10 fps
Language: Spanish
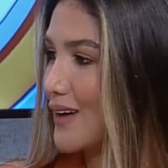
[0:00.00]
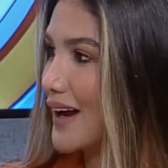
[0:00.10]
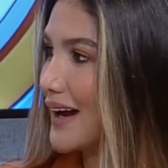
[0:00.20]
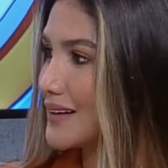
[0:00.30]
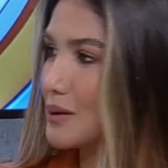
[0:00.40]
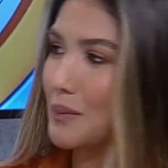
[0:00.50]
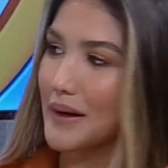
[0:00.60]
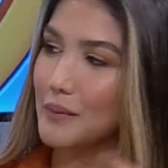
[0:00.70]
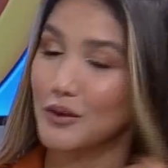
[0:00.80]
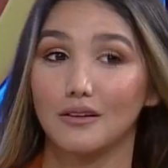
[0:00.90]
agarramos
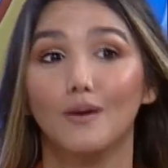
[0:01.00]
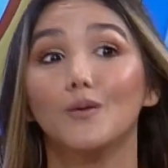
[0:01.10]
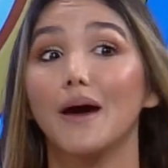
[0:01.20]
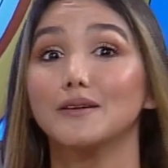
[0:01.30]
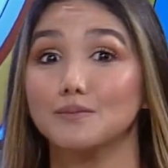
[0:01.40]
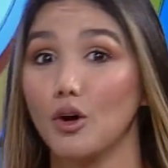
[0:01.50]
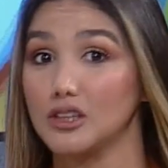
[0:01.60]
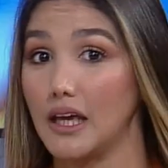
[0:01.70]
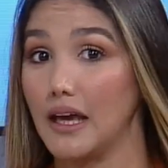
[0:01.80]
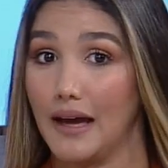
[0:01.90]
para... Yo tengo unas
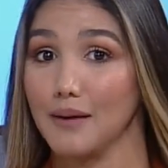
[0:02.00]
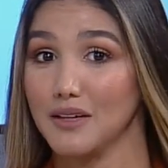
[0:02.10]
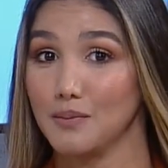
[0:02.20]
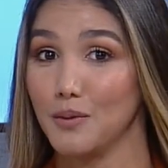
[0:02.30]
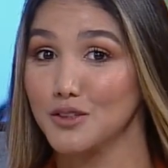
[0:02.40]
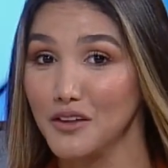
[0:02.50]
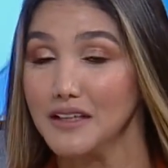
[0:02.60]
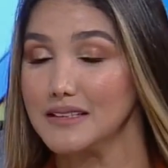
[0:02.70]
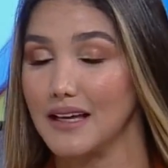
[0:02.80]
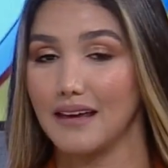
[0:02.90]
boticas que mi esposo
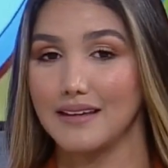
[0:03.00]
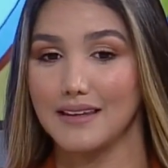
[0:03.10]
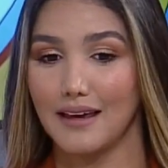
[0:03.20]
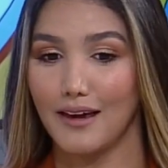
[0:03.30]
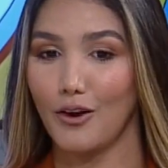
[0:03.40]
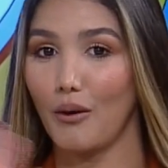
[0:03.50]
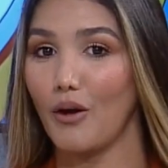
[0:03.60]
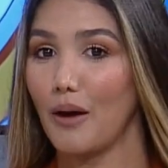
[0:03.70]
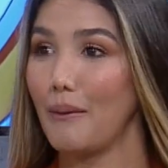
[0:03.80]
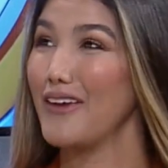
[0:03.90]
dice que desde que yo veo
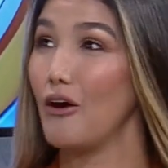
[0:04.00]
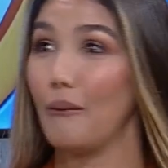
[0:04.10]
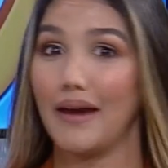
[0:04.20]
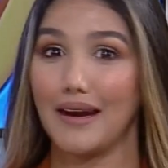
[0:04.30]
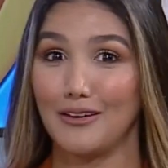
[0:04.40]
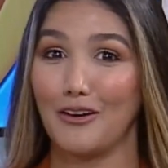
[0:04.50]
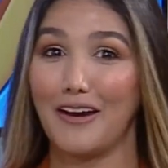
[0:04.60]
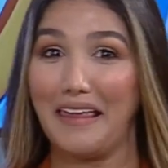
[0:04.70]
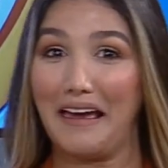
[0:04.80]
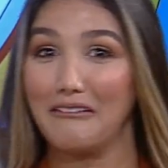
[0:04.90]
que va a llover, yo creo
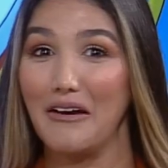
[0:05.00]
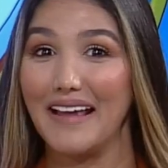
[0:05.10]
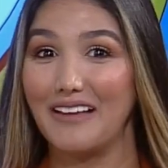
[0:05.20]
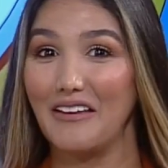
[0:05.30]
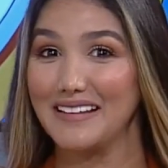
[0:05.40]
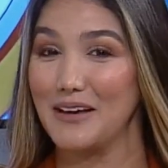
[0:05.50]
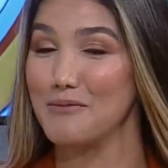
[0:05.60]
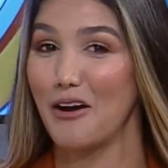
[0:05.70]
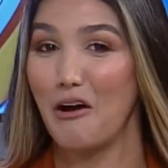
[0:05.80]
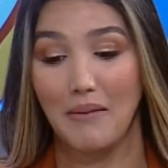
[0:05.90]
que desde que veo el estado del
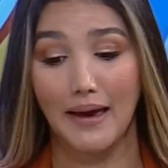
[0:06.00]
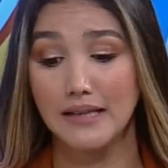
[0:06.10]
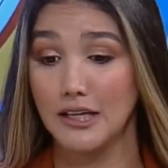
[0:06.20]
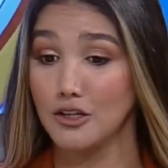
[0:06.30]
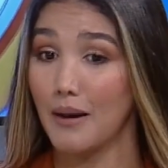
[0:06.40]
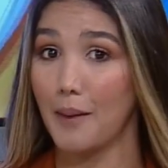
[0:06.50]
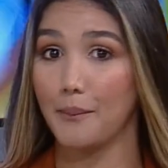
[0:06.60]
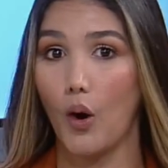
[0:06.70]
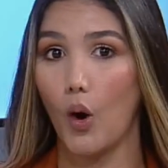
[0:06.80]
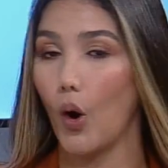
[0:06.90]
tiempo con mi casa yo me la
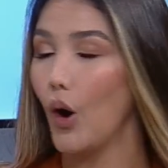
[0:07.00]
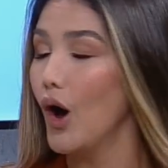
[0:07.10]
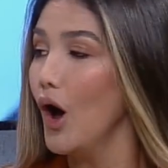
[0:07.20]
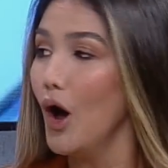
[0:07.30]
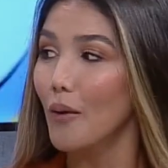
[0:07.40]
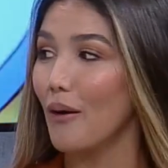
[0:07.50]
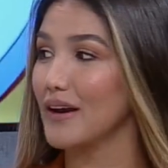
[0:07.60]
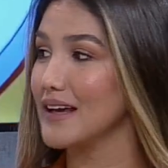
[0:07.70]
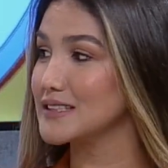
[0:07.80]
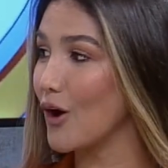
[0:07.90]
pongo
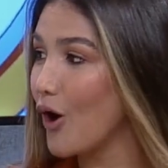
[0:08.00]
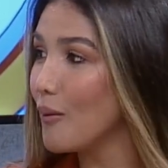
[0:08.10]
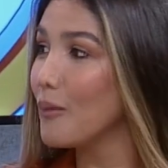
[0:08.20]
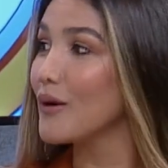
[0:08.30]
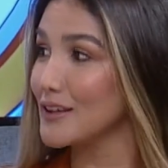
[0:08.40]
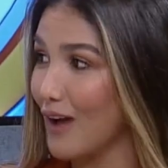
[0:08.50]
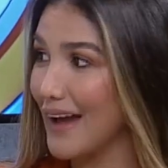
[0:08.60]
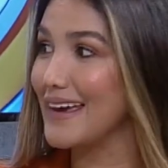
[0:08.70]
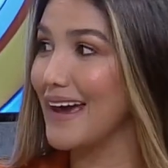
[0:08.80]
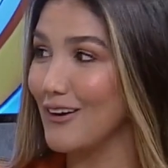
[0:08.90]
porque son como un poquito
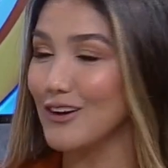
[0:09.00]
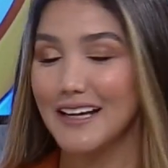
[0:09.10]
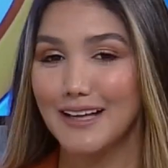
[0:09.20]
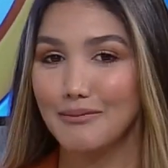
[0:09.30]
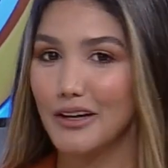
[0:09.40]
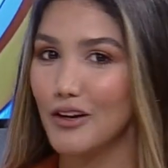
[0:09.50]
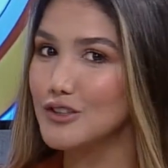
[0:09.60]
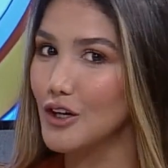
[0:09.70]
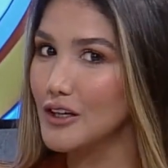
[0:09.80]
aquí hay otra también. No son